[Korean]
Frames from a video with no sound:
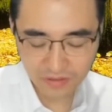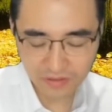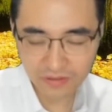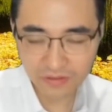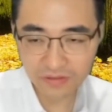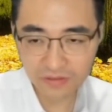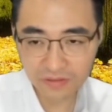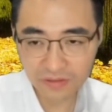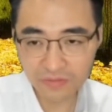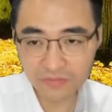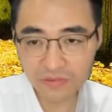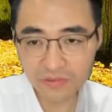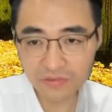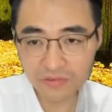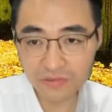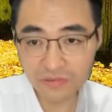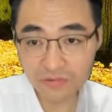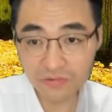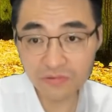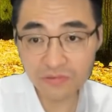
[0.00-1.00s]
이
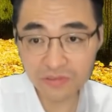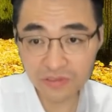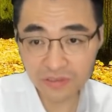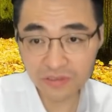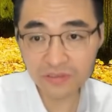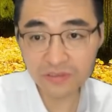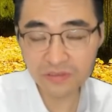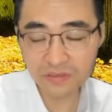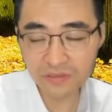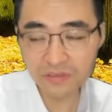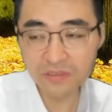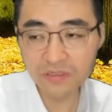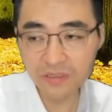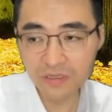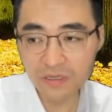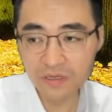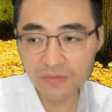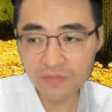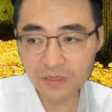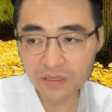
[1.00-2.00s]
삼성증권이
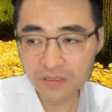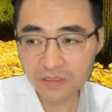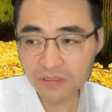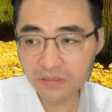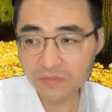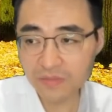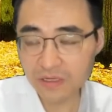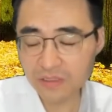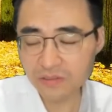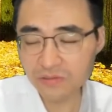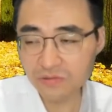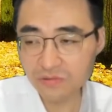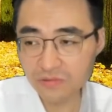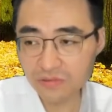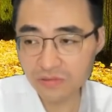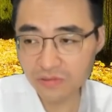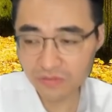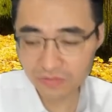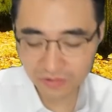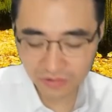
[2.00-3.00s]
배당을 많이 주는
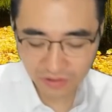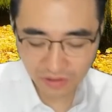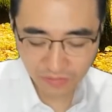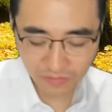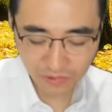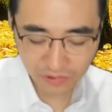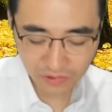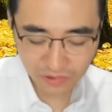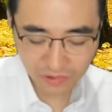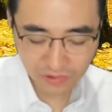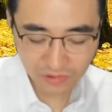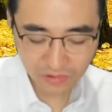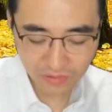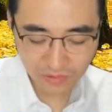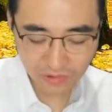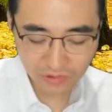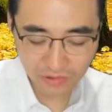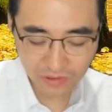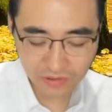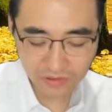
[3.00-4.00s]
기업들 대표적인 거
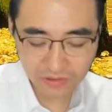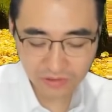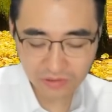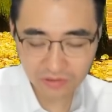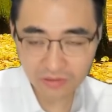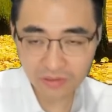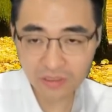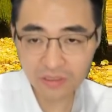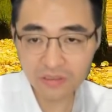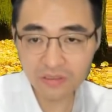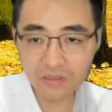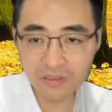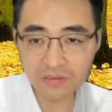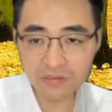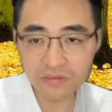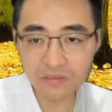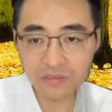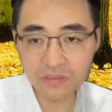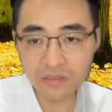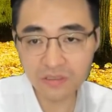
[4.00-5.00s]
몇 개 있잖아요.
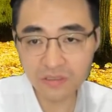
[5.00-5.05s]
KT&G.